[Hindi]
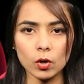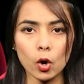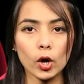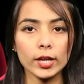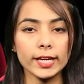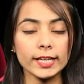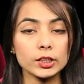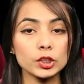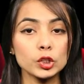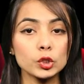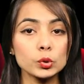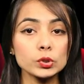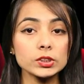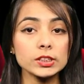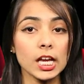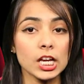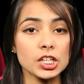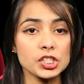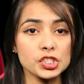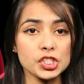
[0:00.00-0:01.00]
और एक न्यूज़
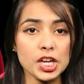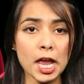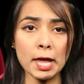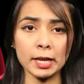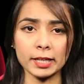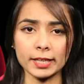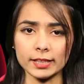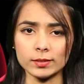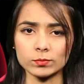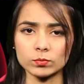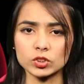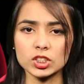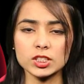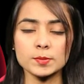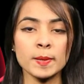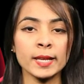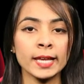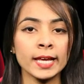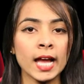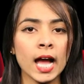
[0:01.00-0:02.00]
शेयर की
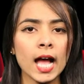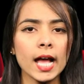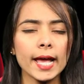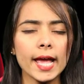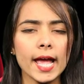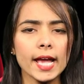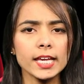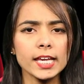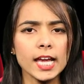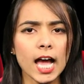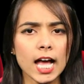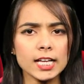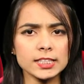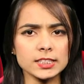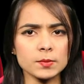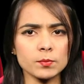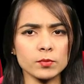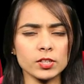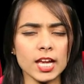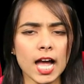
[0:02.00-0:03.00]
जिसमें लिखा है कि
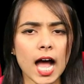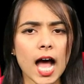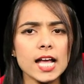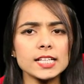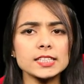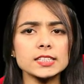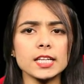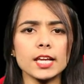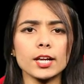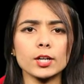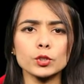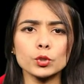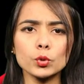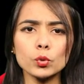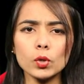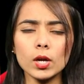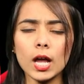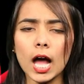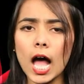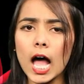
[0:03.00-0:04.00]
आसिम रियाज किक
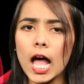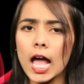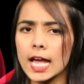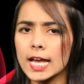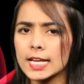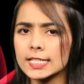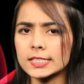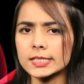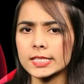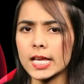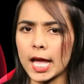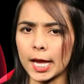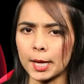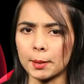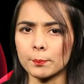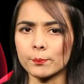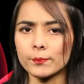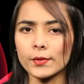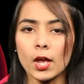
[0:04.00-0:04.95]
टू का हिस्सा है